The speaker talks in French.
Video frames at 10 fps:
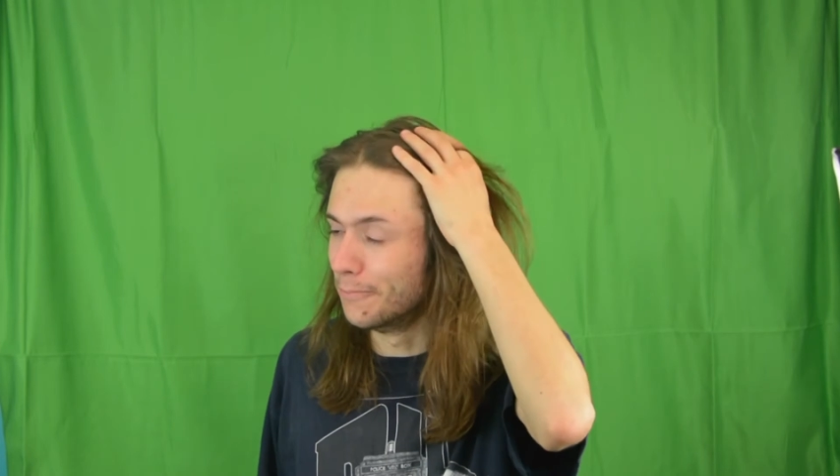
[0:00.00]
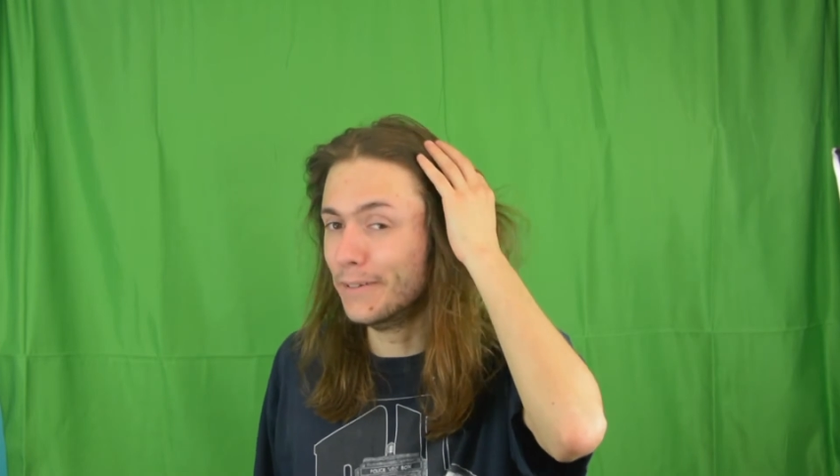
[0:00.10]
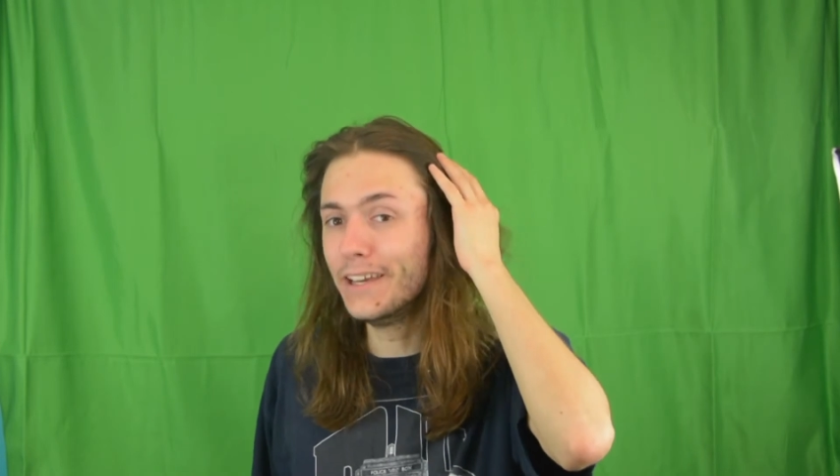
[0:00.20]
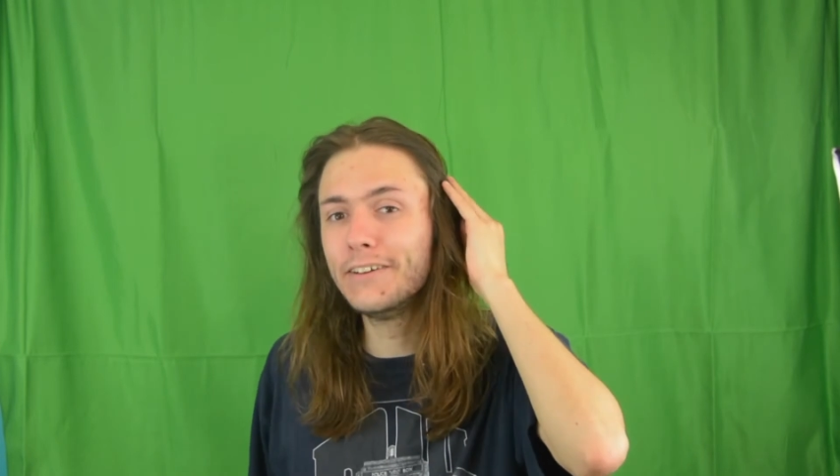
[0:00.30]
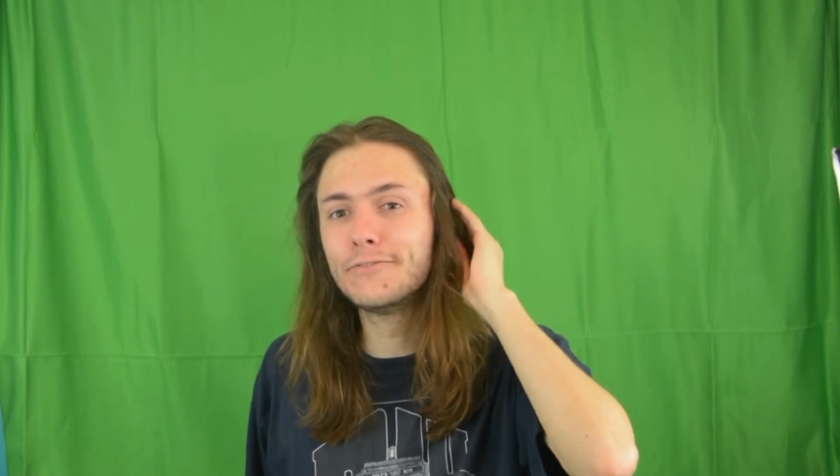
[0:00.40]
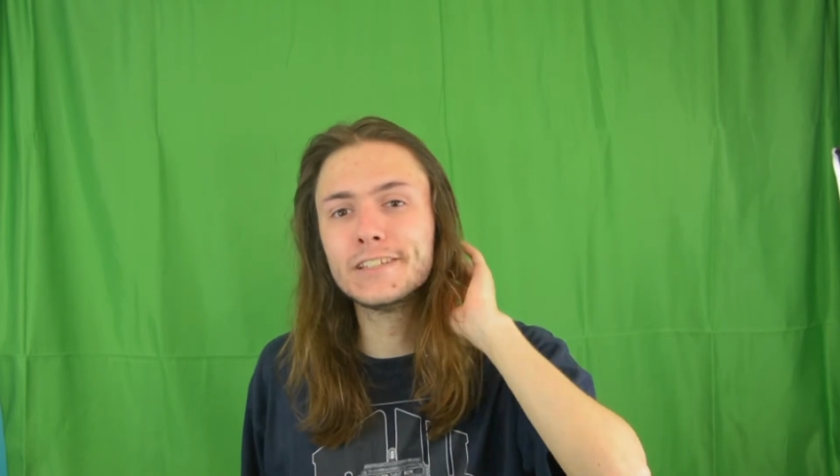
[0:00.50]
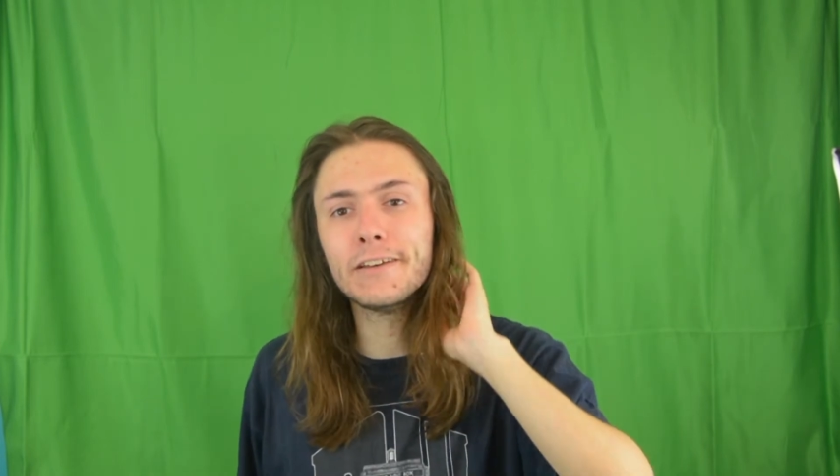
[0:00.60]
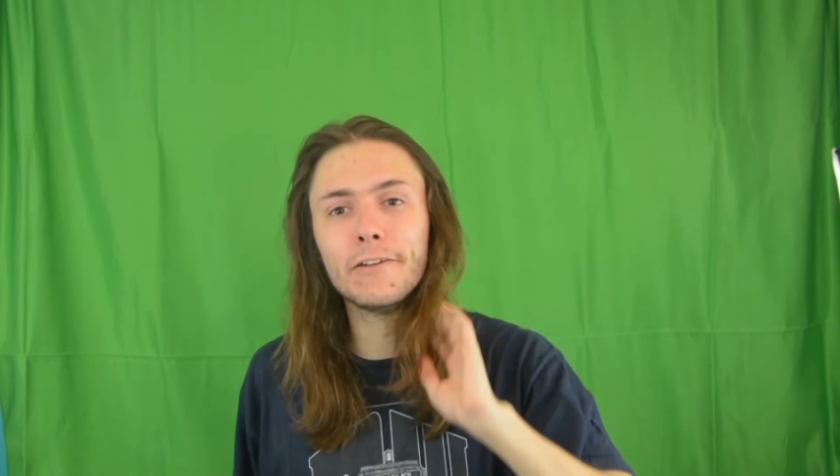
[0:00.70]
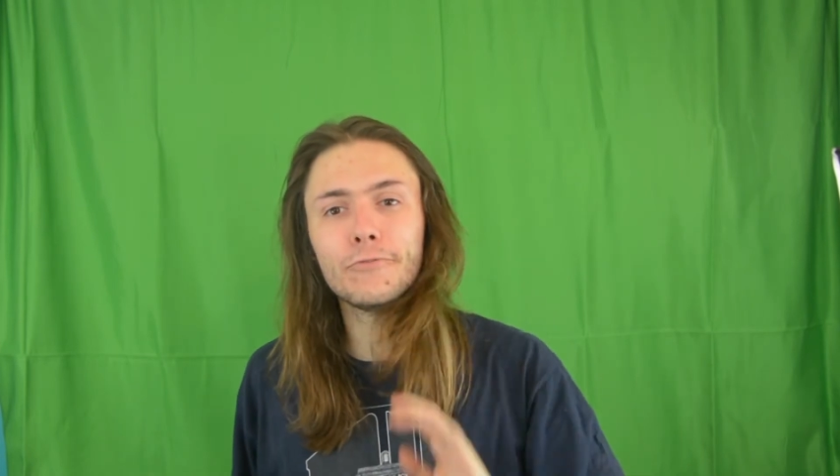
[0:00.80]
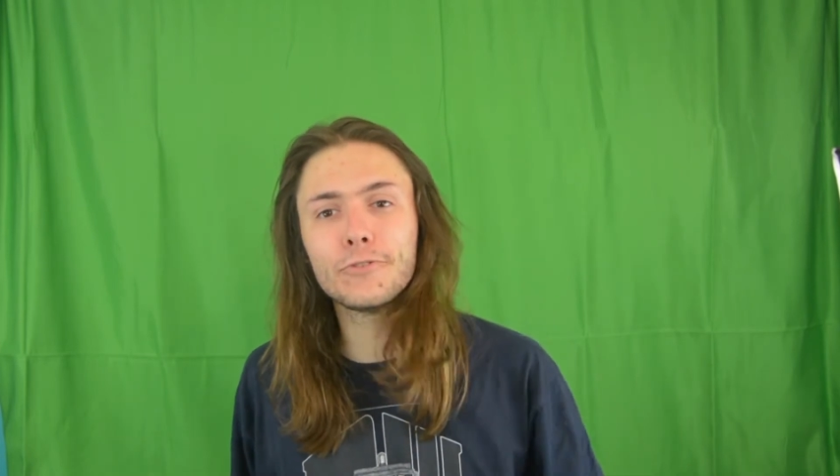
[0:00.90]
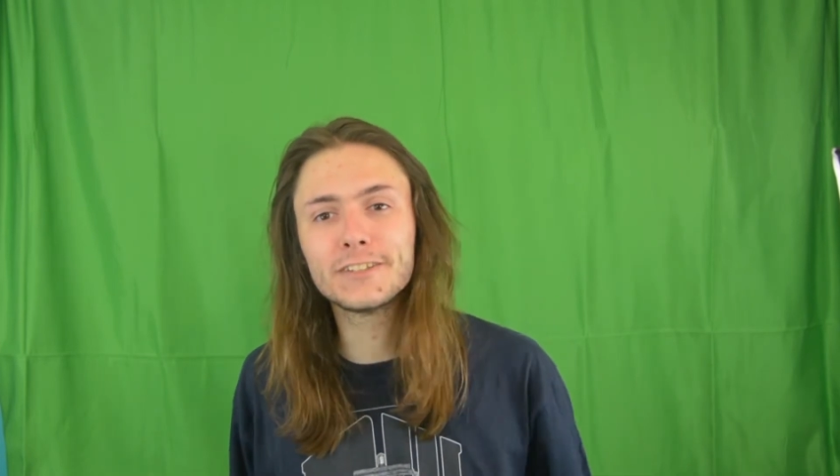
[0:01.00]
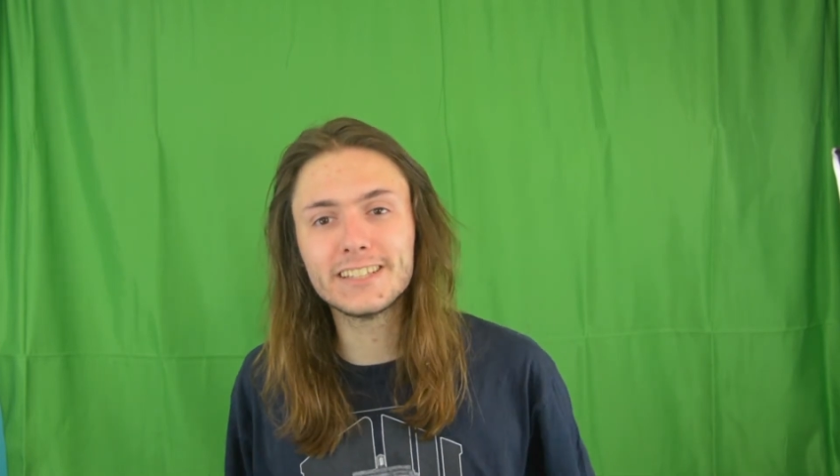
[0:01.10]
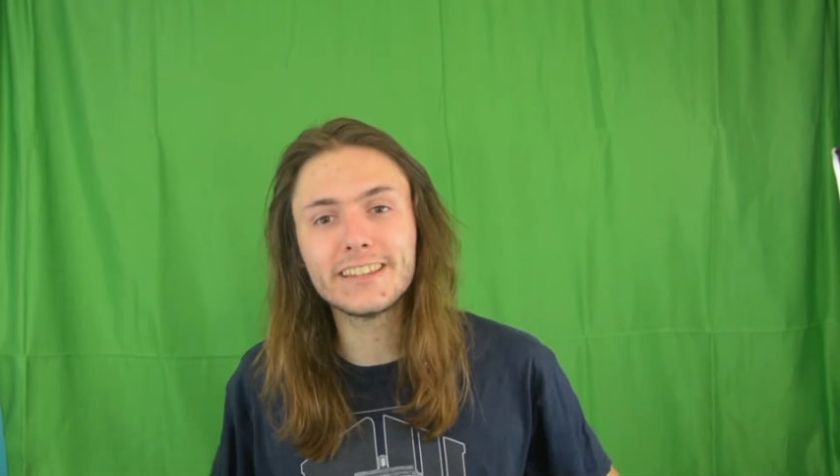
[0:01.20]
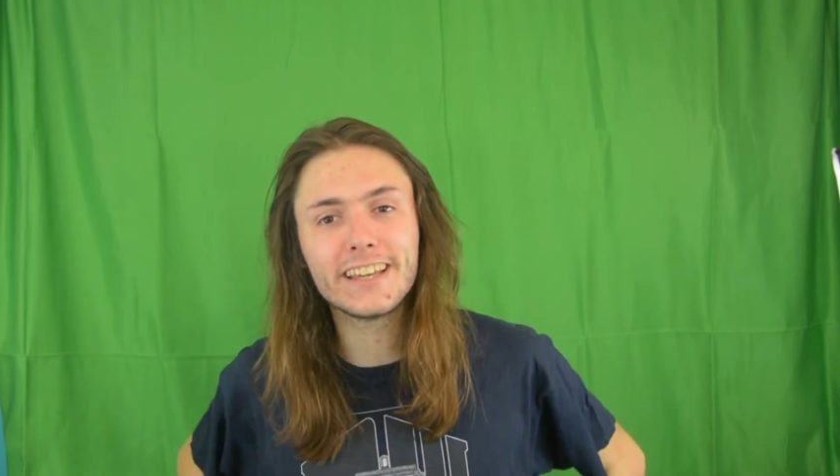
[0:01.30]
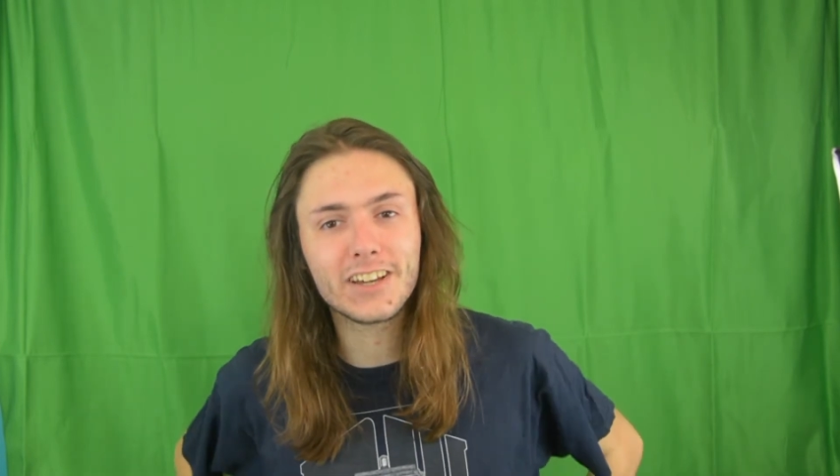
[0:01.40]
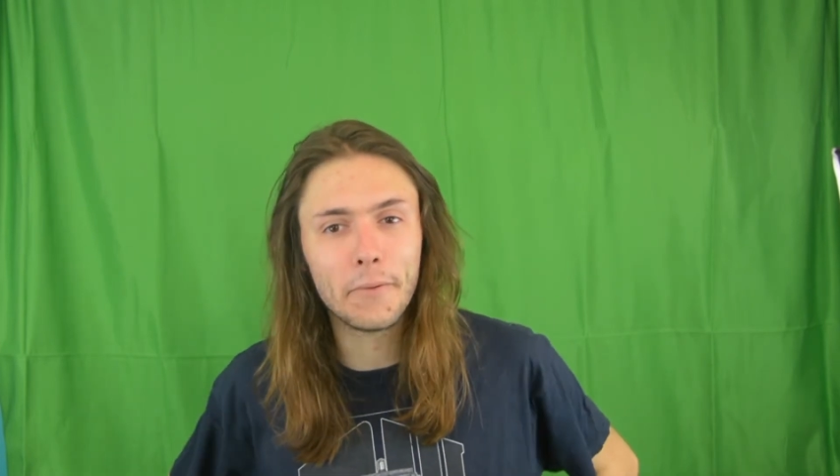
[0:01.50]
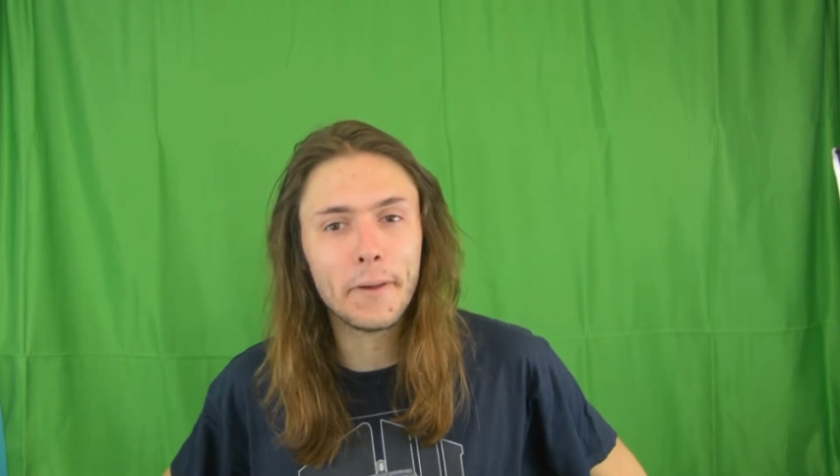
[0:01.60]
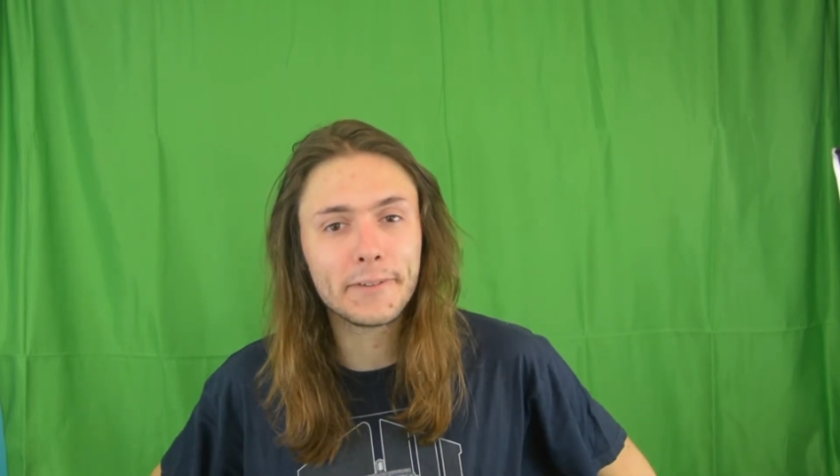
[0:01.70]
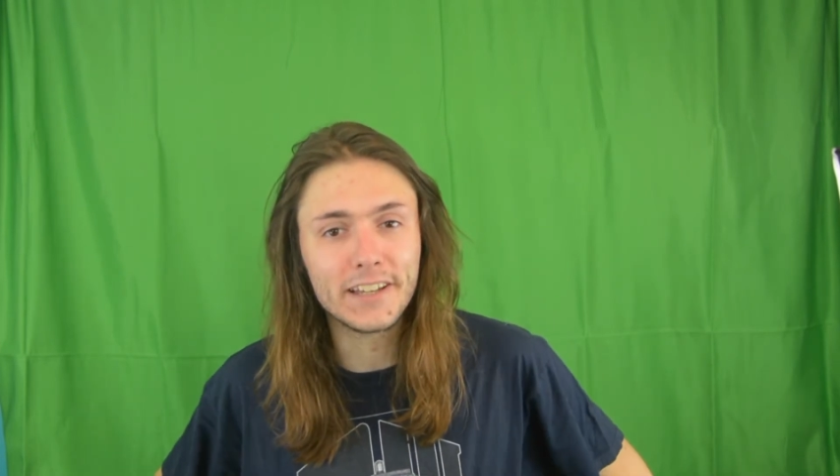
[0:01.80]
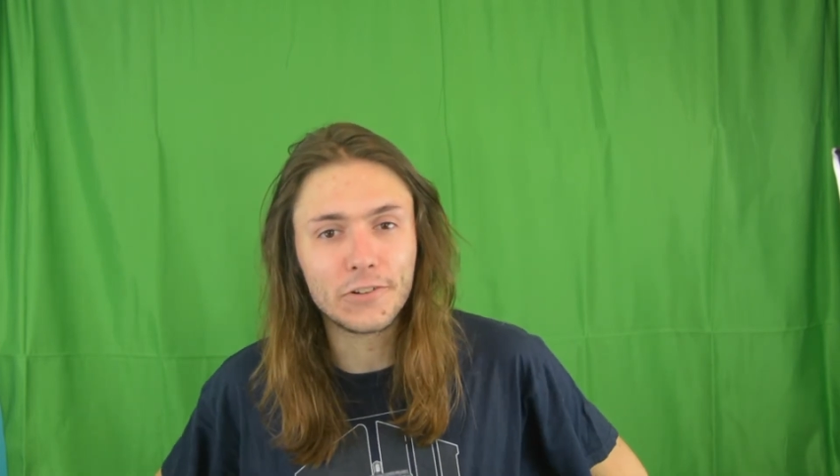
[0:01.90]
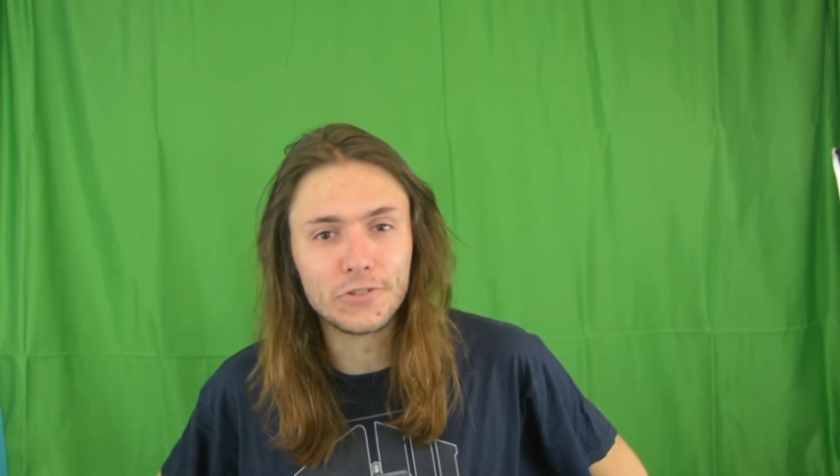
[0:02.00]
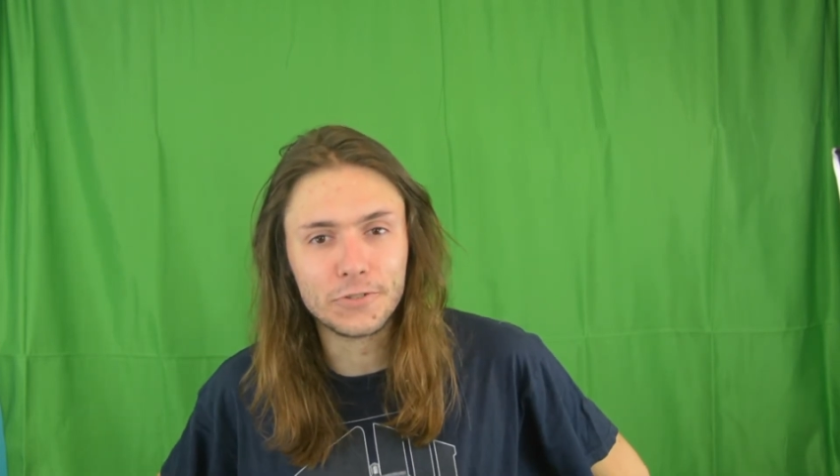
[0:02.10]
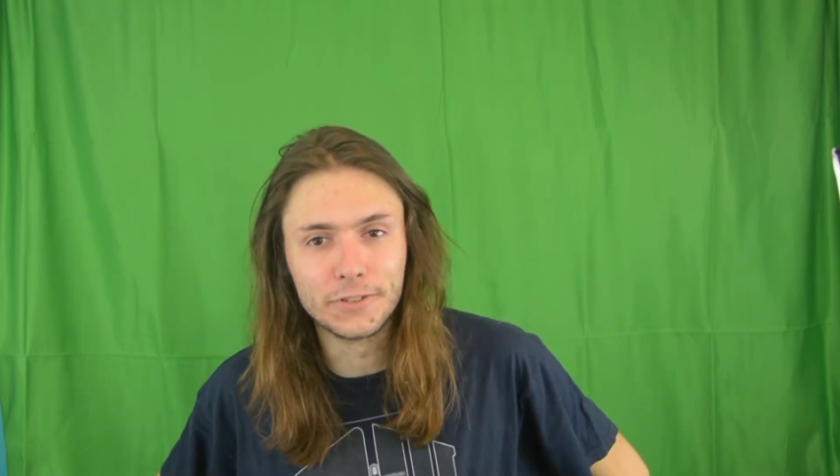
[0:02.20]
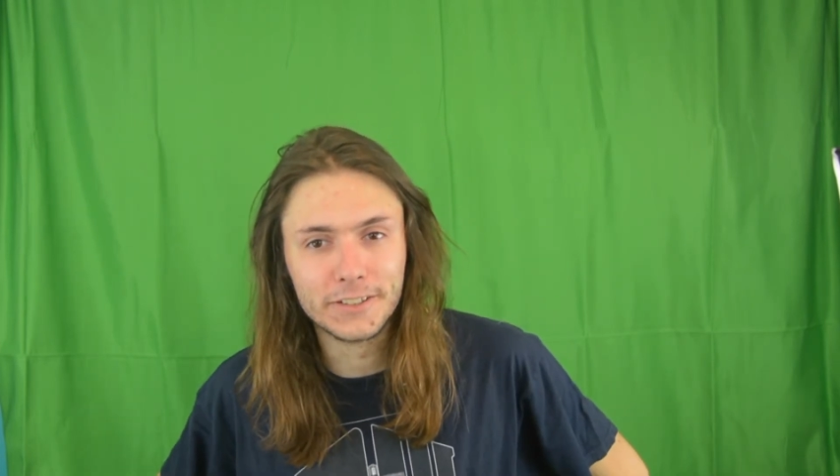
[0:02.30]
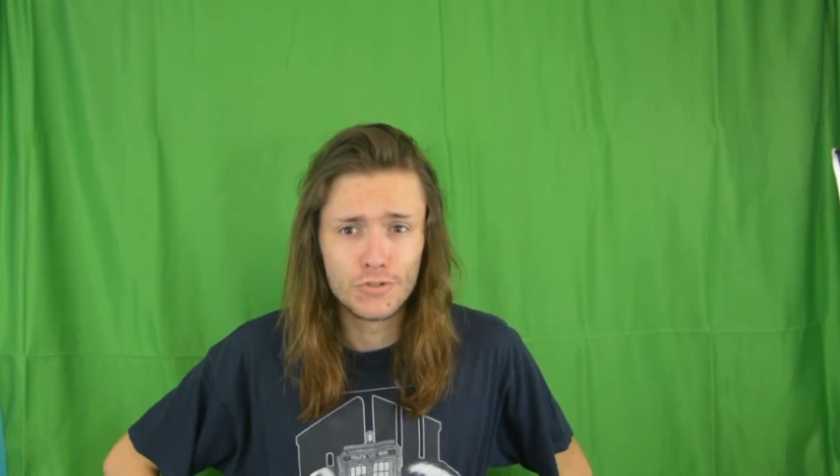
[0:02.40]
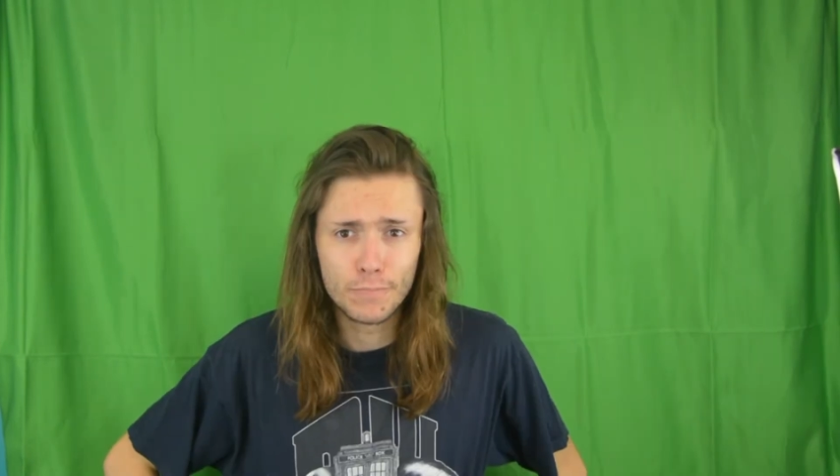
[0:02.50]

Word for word: mais vous avez vu que c'était quand même quelque chose.